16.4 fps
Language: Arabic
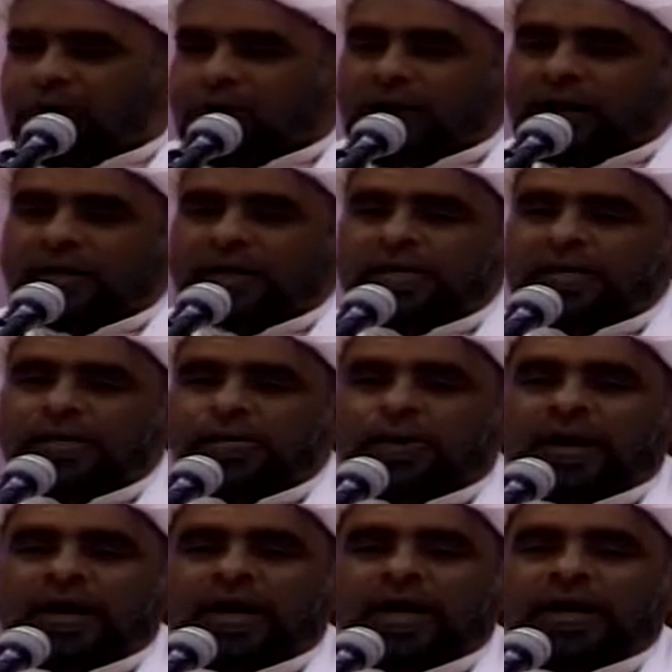عليه
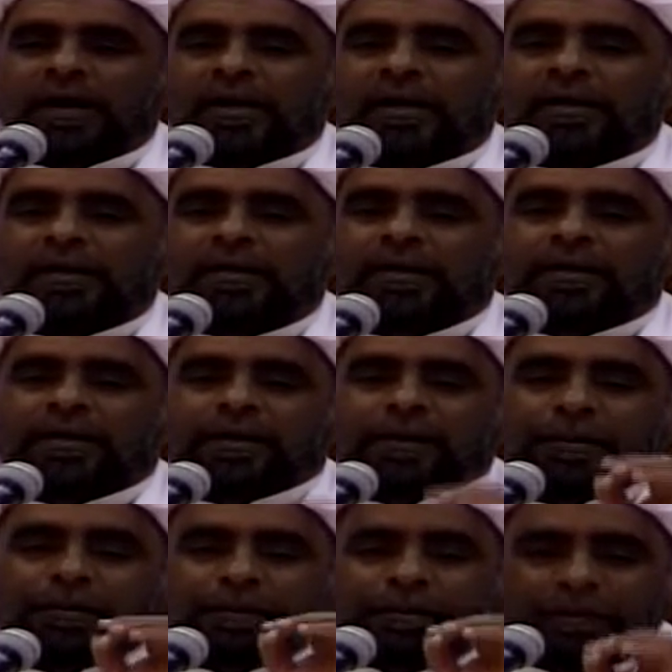وآله
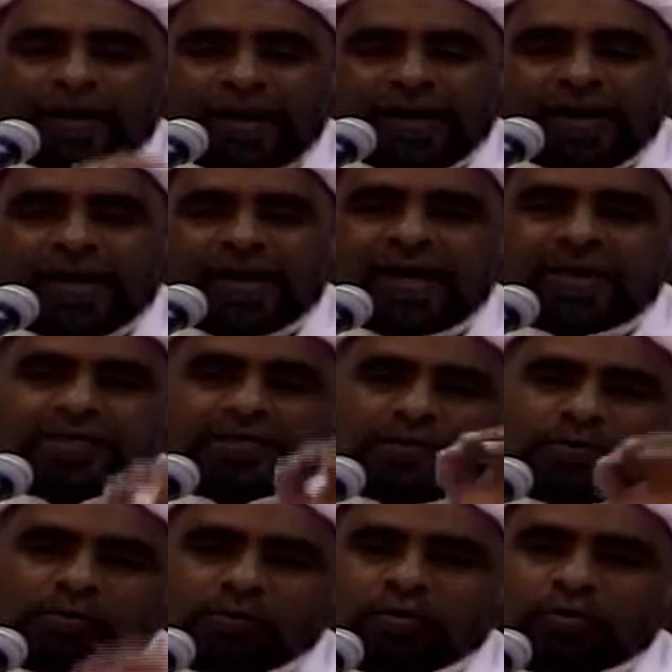
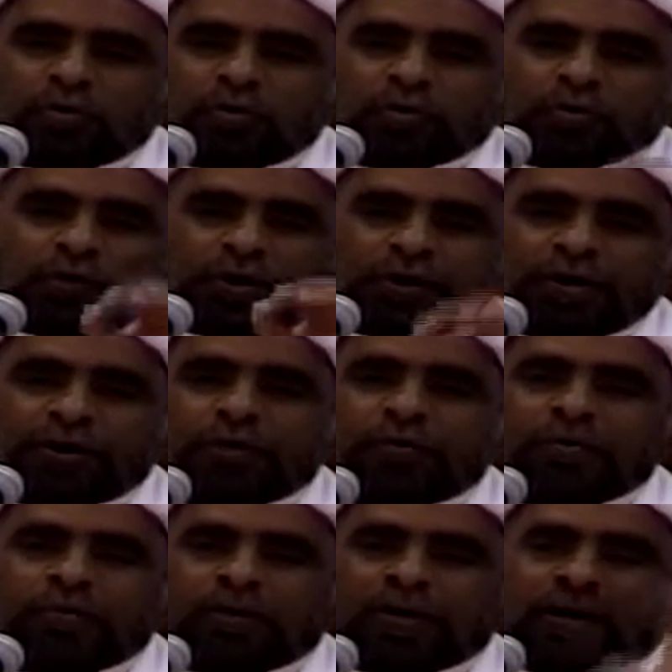بدأت منذ
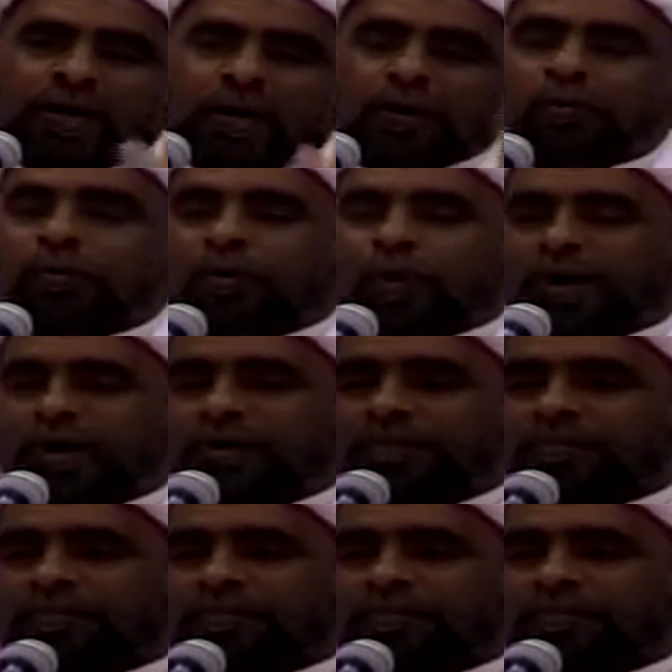اليوم الأول